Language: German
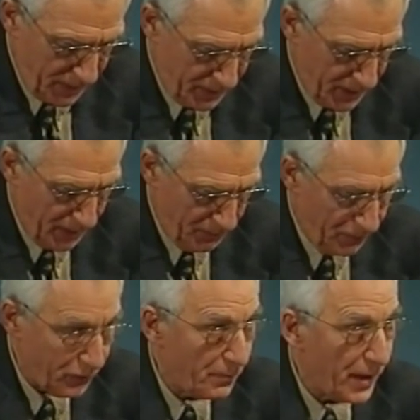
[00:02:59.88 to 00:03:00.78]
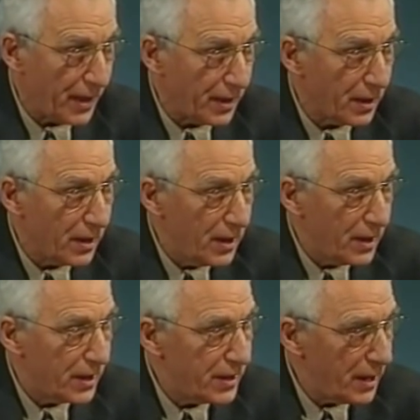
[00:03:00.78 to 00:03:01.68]
ging sie an mir vorbei,
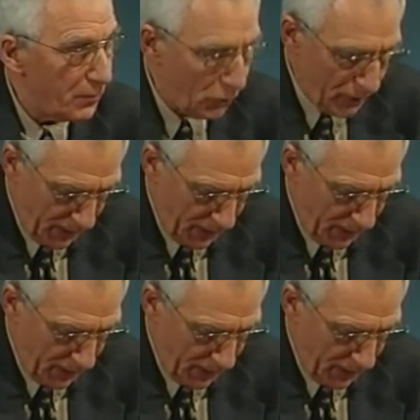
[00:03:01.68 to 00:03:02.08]
in dem